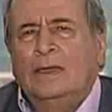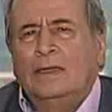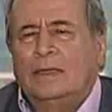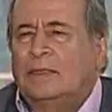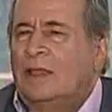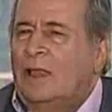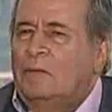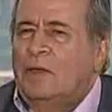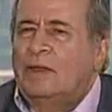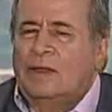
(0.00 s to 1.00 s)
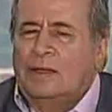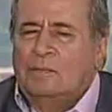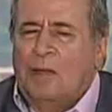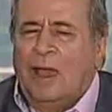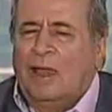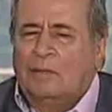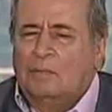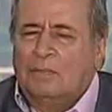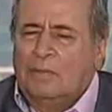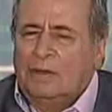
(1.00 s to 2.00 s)
هي تل العمرنا
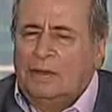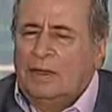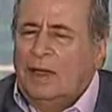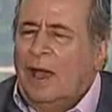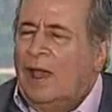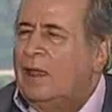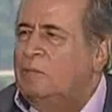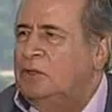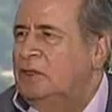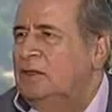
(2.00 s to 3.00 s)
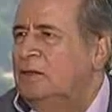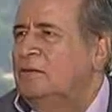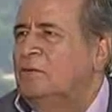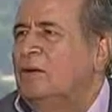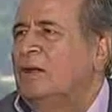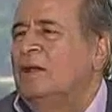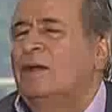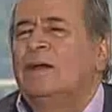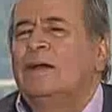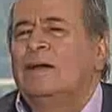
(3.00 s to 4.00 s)
معلم آه، عالمي
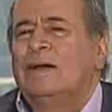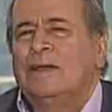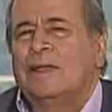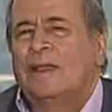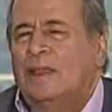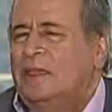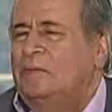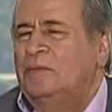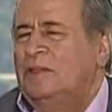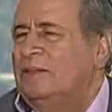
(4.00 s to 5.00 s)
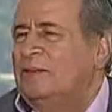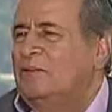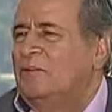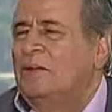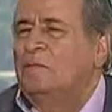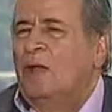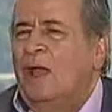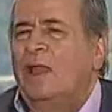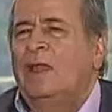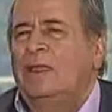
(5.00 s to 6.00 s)
عالمي اقليمي
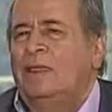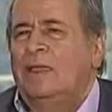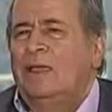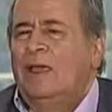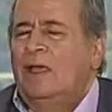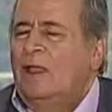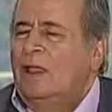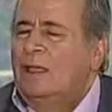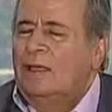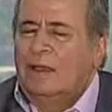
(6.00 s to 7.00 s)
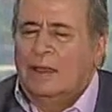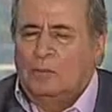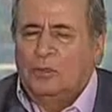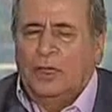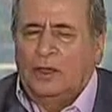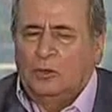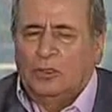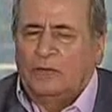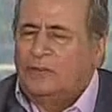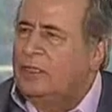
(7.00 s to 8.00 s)
ومحلي آه، لابد ان
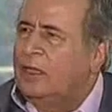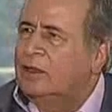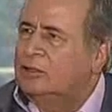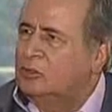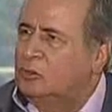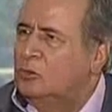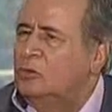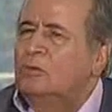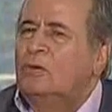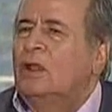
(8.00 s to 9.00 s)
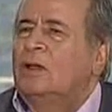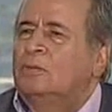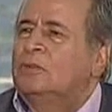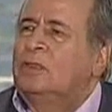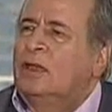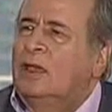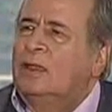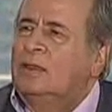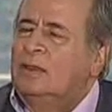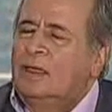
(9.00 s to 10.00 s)
يوضع في دائره الضوء ولابد
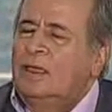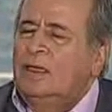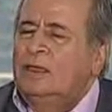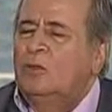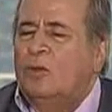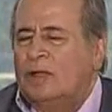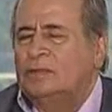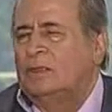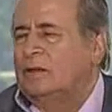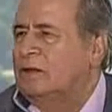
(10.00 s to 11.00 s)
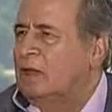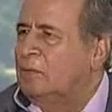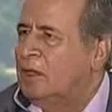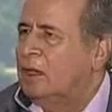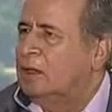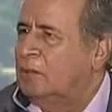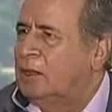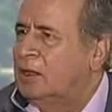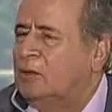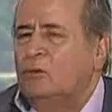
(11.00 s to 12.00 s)
ان يقدر كما
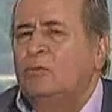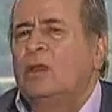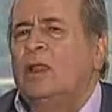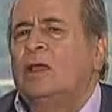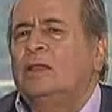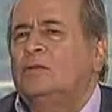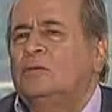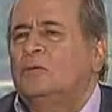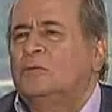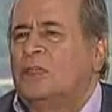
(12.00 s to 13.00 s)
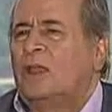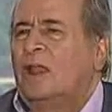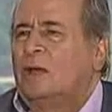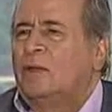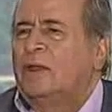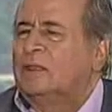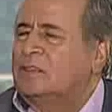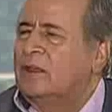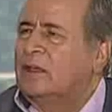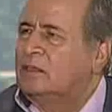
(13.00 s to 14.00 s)
يجب أن يكون لأنه تل العمارنة
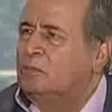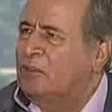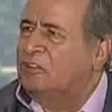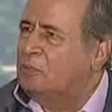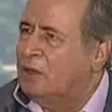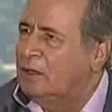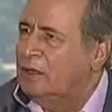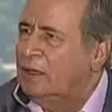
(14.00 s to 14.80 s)
تركت بصمة